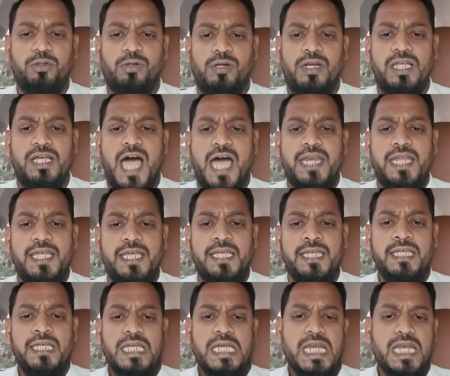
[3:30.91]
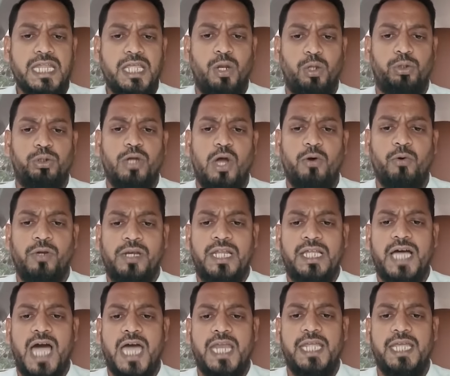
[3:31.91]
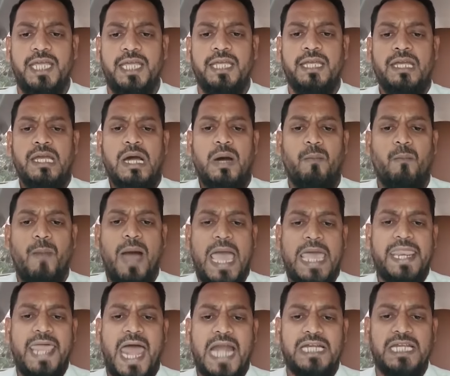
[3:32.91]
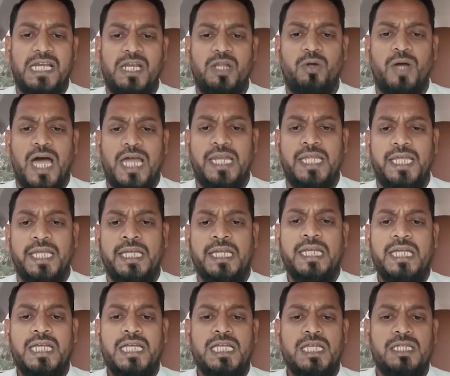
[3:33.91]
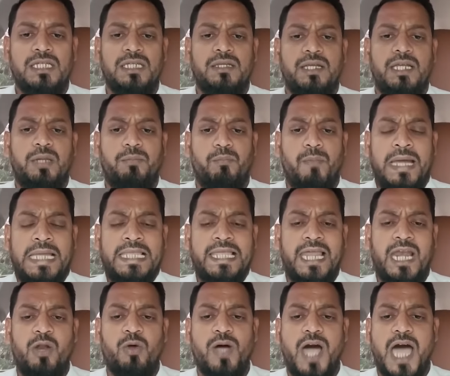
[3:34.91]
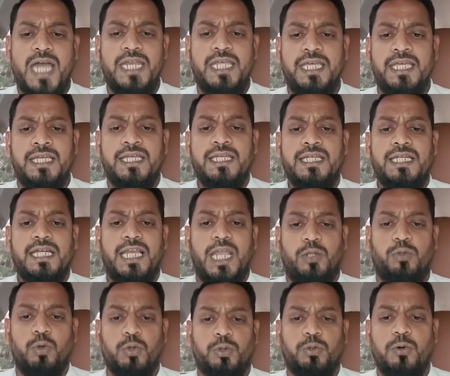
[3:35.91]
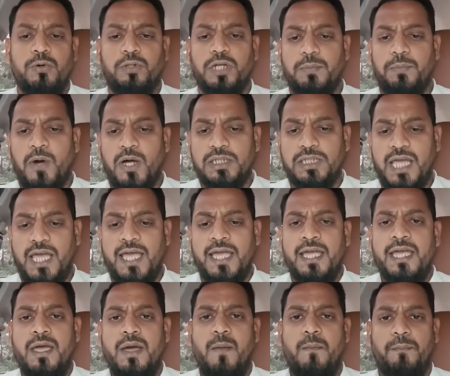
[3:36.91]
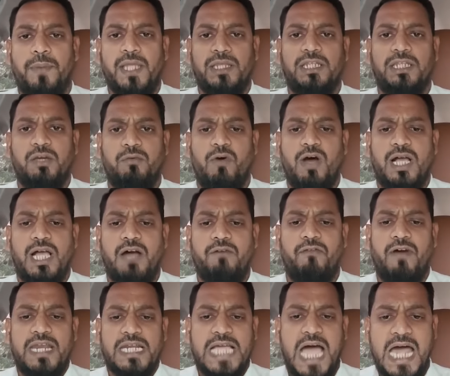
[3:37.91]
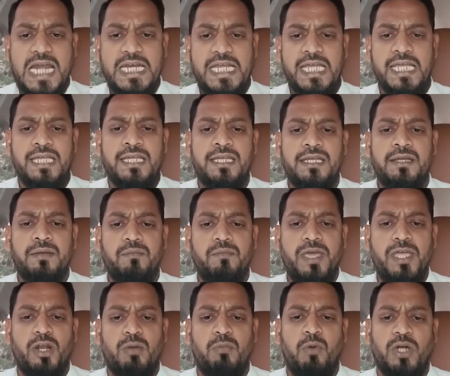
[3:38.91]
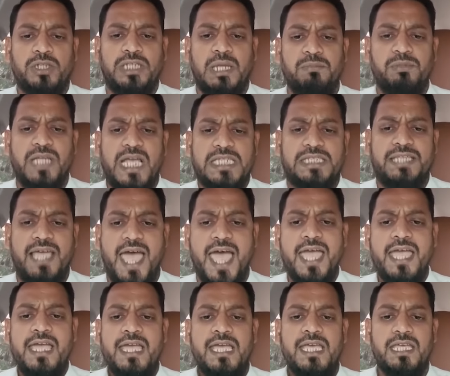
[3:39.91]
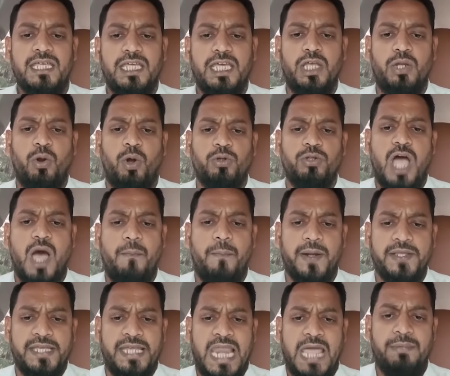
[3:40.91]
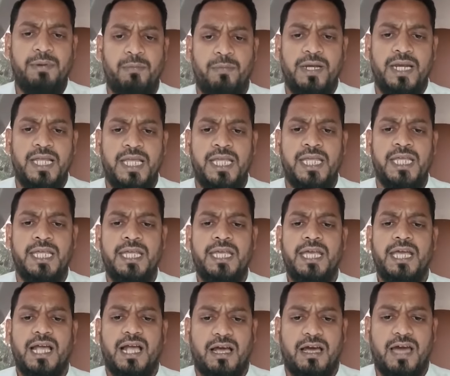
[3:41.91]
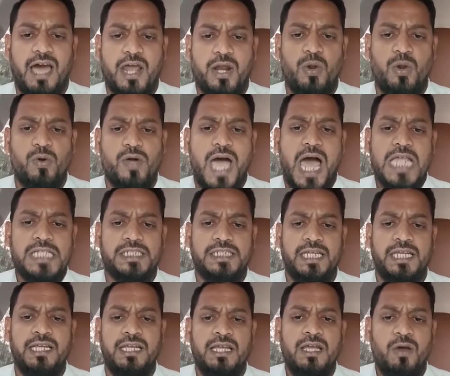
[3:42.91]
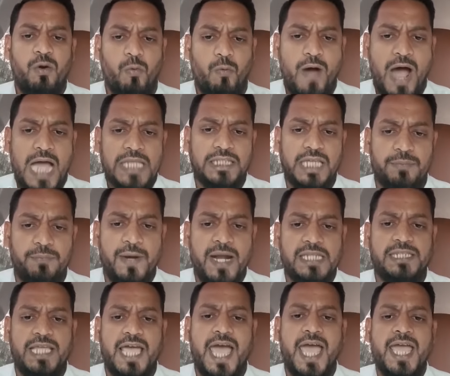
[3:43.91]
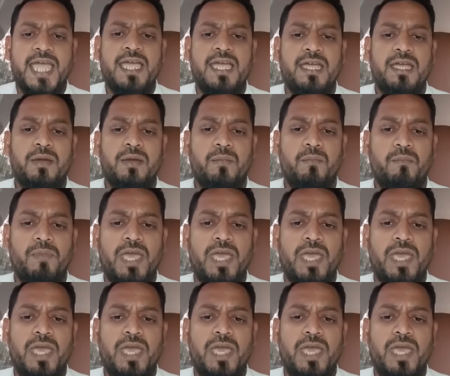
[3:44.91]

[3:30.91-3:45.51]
విద్యార్థుల్ని కానీ నిరుద్యోగుల్ని కానీ మైనారిటీలను కానీ మహిళలను కానీ ఇలా చూసుకుంటూ పోతే ప్రతి ఒక్క వర్గాన్ని మీరు మోసం చేస్తే ఈరోజు ఆ ప్రజలే మిమ్మల్ని కర్రు కాల్చి వాత పెడితే